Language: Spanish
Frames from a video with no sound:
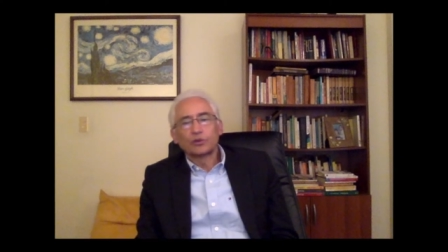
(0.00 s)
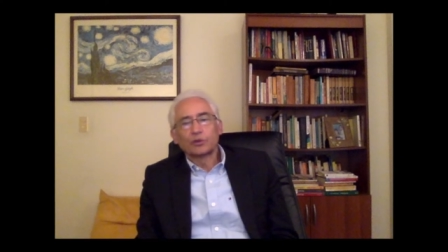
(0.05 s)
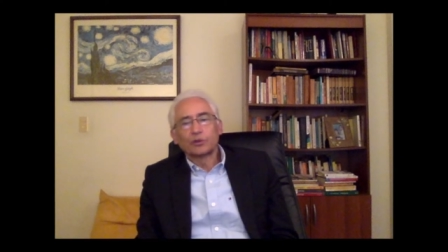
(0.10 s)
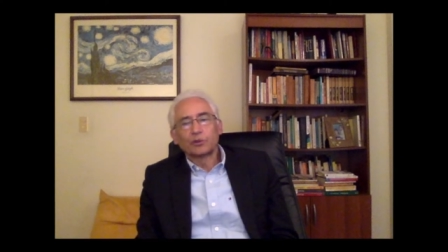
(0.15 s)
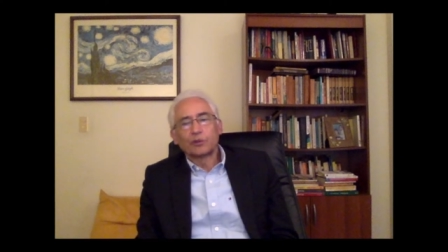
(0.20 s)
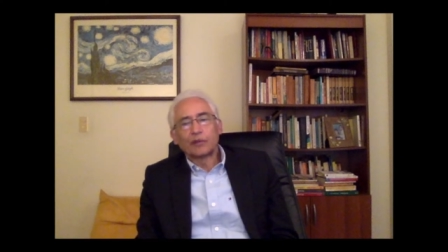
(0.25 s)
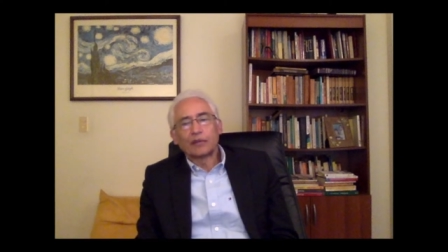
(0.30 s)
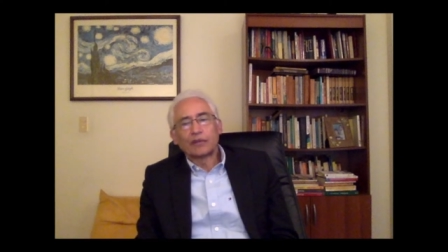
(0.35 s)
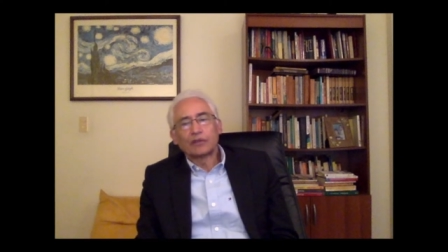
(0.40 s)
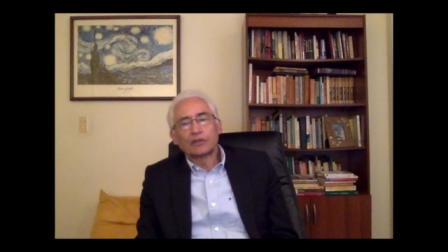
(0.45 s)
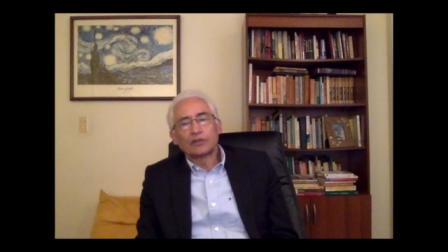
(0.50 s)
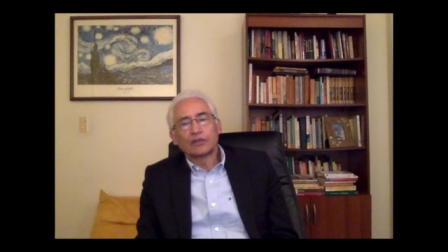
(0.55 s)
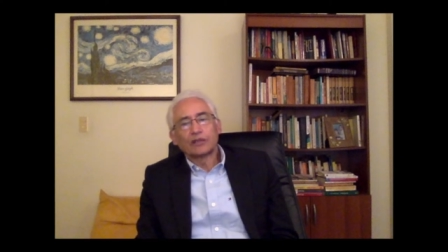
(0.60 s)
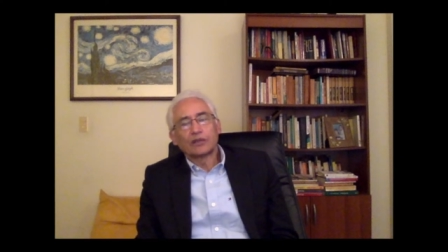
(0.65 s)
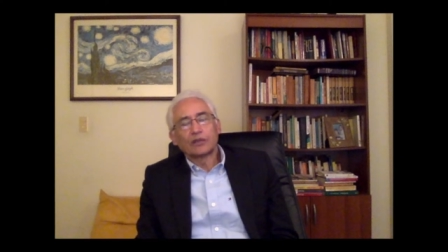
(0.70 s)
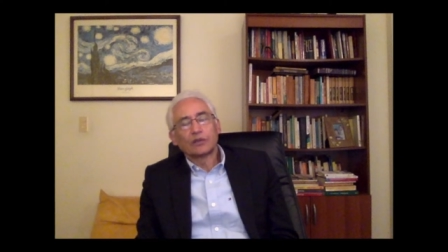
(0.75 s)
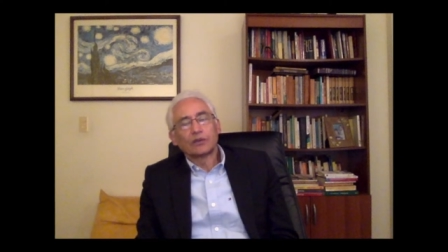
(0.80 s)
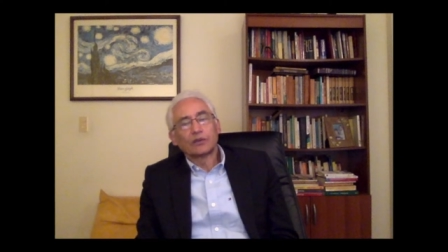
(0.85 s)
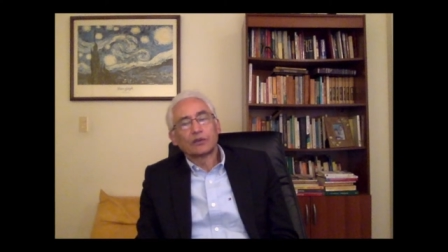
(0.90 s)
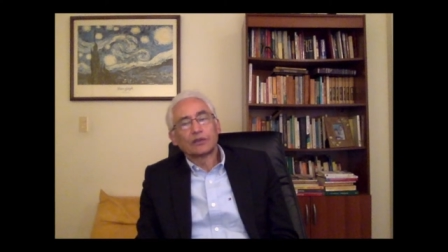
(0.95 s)
Urbanos de
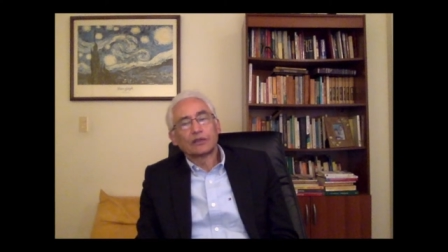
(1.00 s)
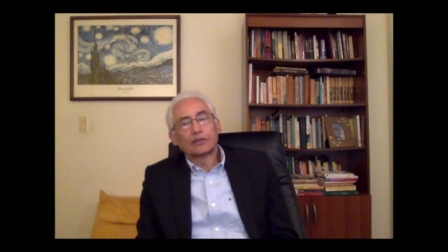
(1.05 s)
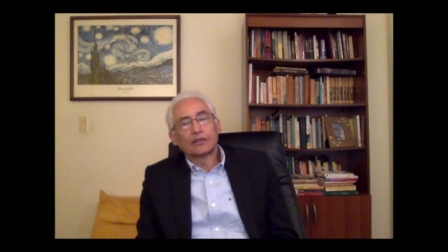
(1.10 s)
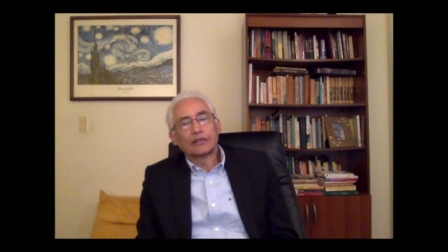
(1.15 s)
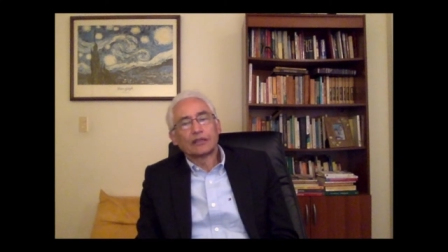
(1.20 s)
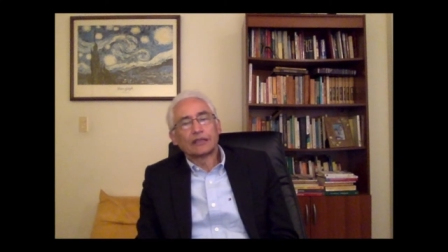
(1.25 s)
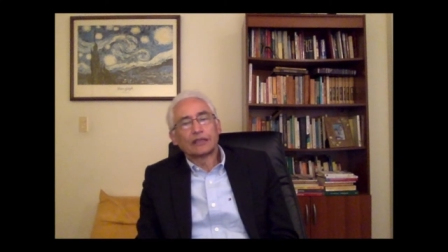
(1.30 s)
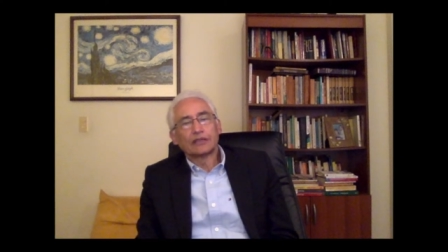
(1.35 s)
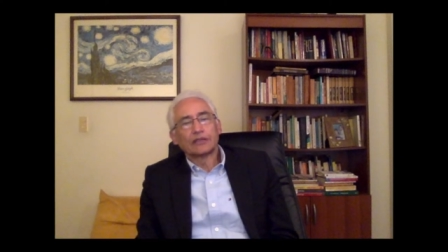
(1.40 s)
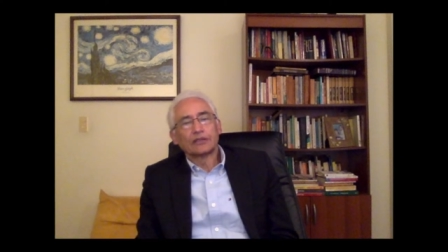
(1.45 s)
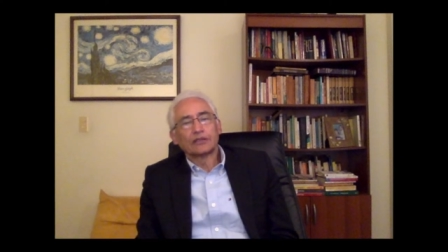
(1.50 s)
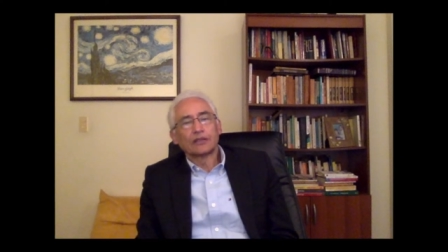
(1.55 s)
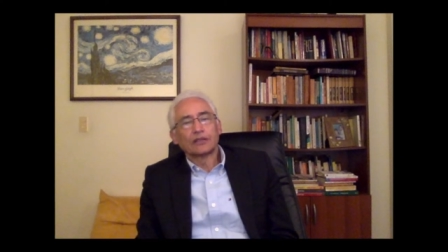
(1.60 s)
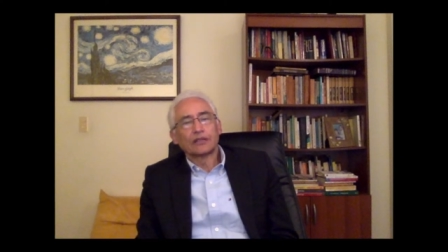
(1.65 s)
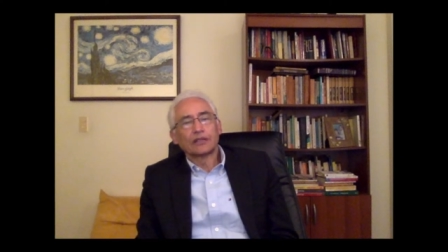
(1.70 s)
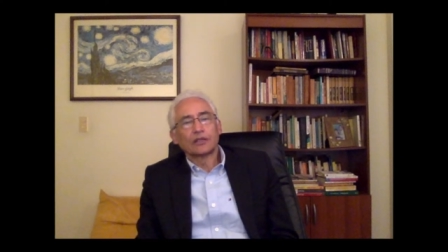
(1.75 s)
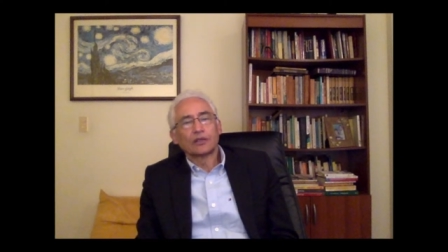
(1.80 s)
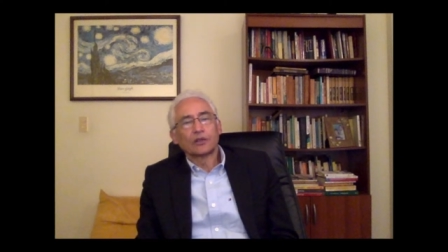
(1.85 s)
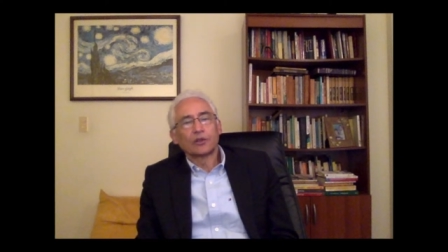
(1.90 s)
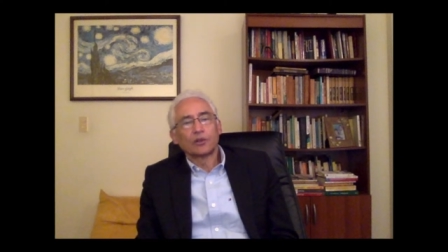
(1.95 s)
la Universidad
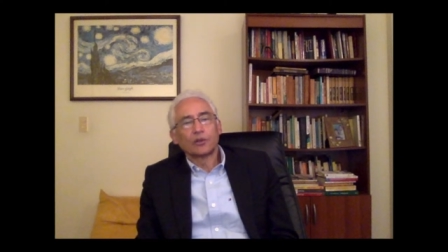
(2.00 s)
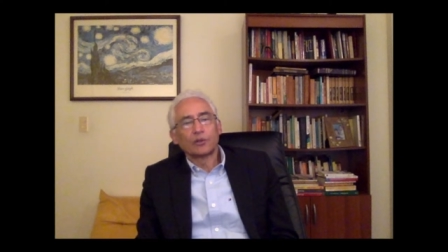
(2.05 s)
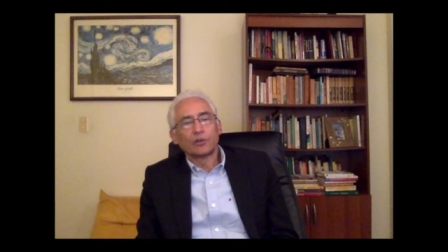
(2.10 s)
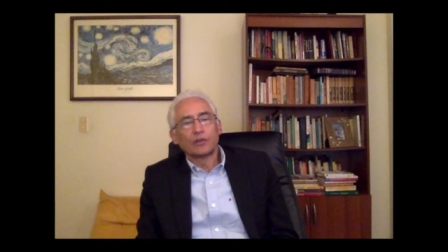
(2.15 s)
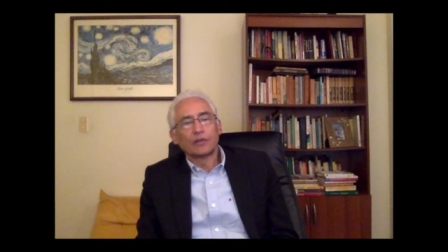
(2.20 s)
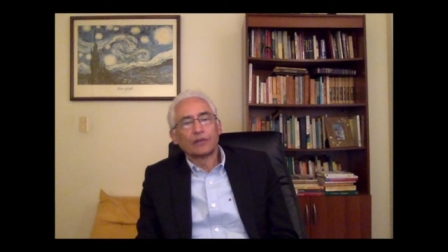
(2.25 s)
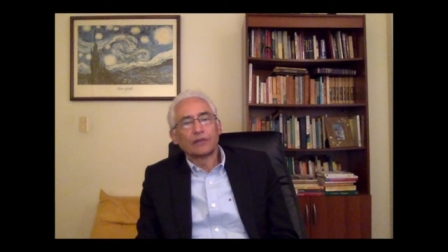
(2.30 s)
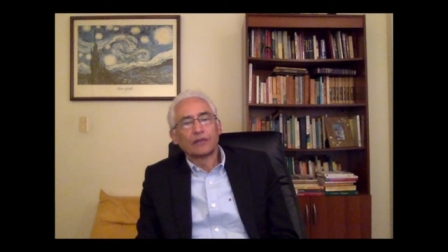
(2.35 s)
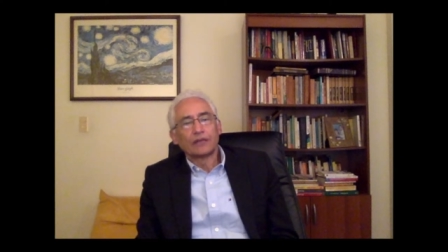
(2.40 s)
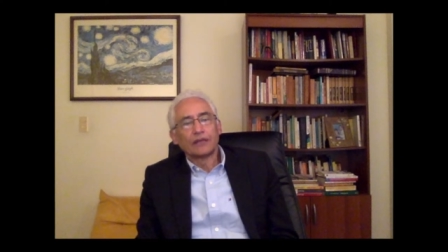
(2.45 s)
Nacional de Colombia